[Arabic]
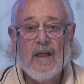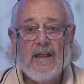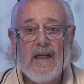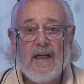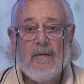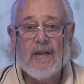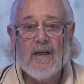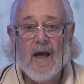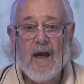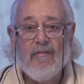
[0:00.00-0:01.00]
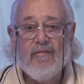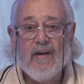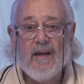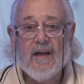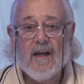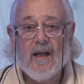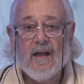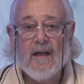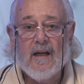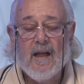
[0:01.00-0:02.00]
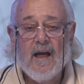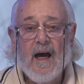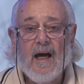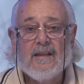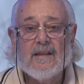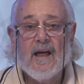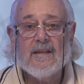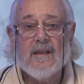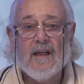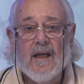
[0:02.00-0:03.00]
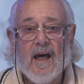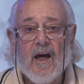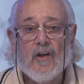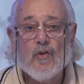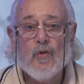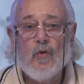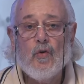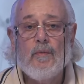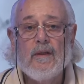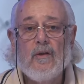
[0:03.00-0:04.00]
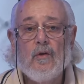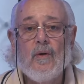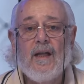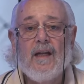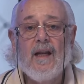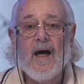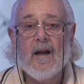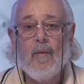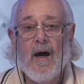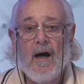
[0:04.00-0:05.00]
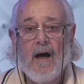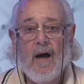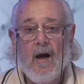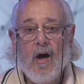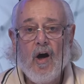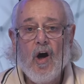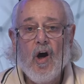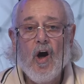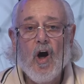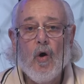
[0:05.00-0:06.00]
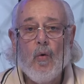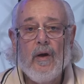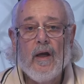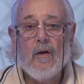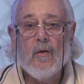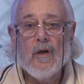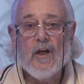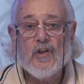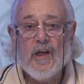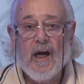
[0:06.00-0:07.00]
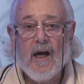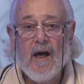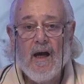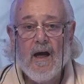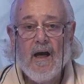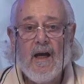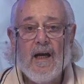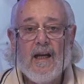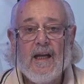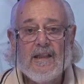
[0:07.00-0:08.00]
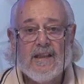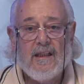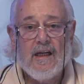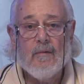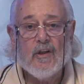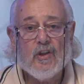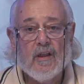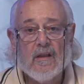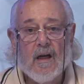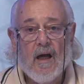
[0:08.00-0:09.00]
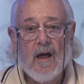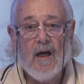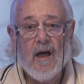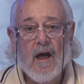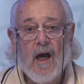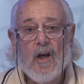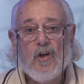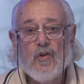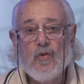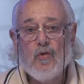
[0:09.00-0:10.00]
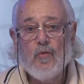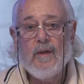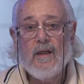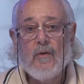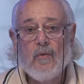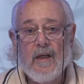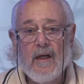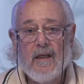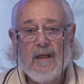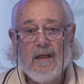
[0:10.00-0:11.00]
يلي بتخاف إيران أن تحتنقها شعوب الدول الأربعة هو أنه نجاحها لا سيما شطرها الجنوبي اليوناني